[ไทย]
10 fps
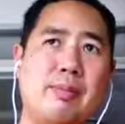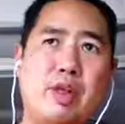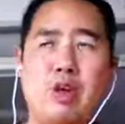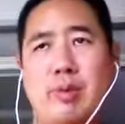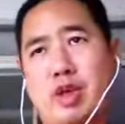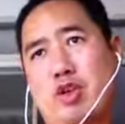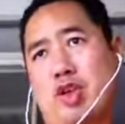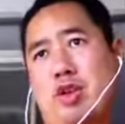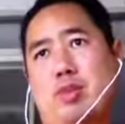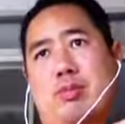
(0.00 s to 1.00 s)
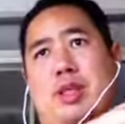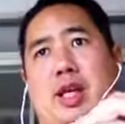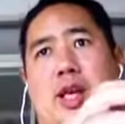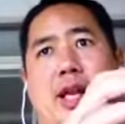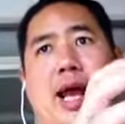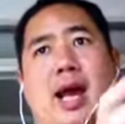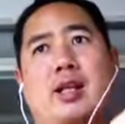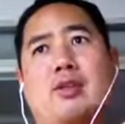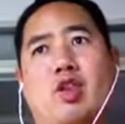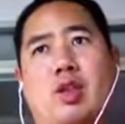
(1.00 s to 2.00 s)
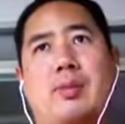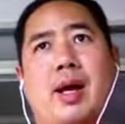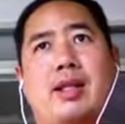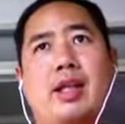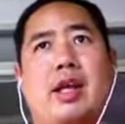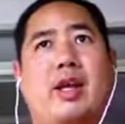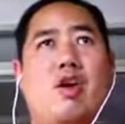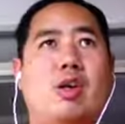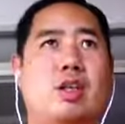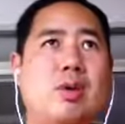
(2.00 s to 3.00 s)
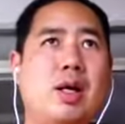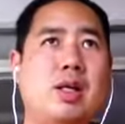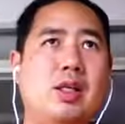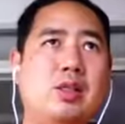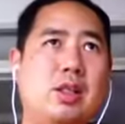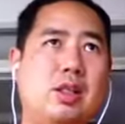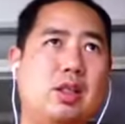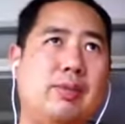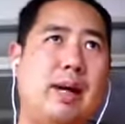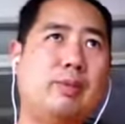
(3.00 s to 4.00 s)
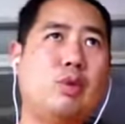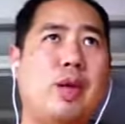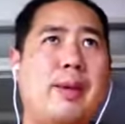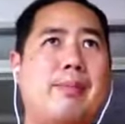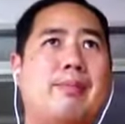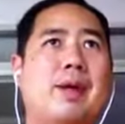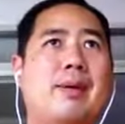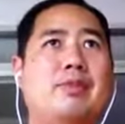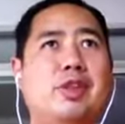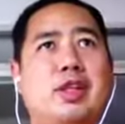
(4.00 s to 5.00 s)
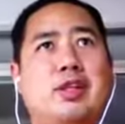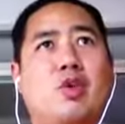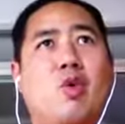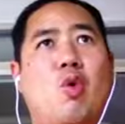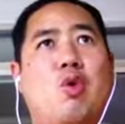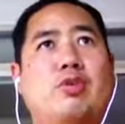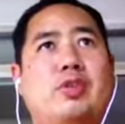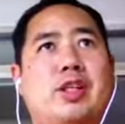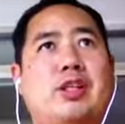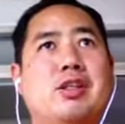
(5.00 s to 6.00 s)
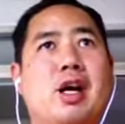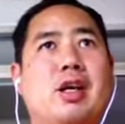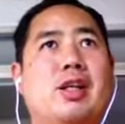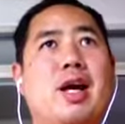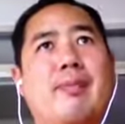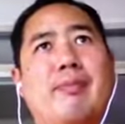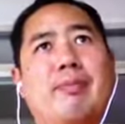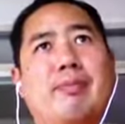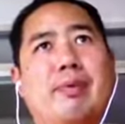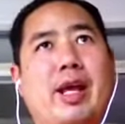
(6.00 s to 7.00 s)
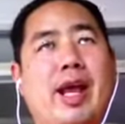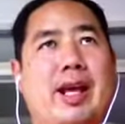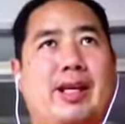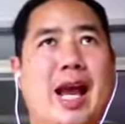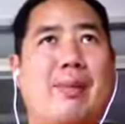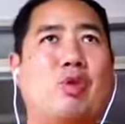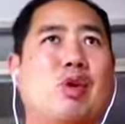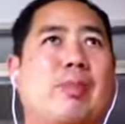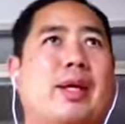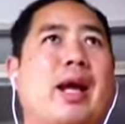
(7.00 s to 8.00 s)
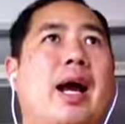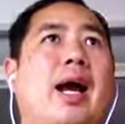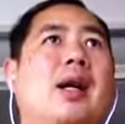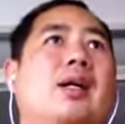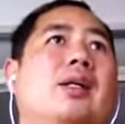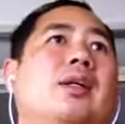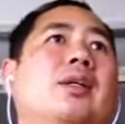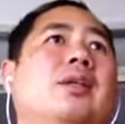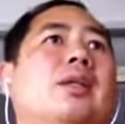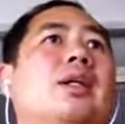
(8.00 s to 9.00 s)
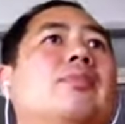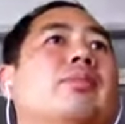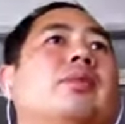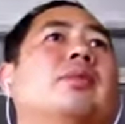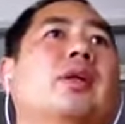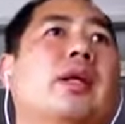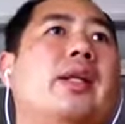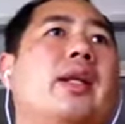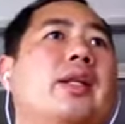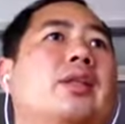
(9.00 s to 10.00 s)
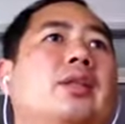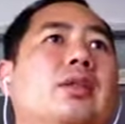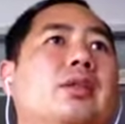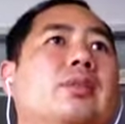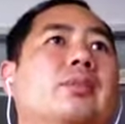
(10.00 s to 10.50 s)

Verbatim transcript: พี่น้องเมดิโนมีแค่ร้านสองสาร้านแต่เลยคอกนึกว่านึกถึงภาพตัวเอ็มนะครับ สีโค้งสีเหลืองนะครับแพร่กระจายไปทั่วอเมริกานะครับ อันนี้แหละคือ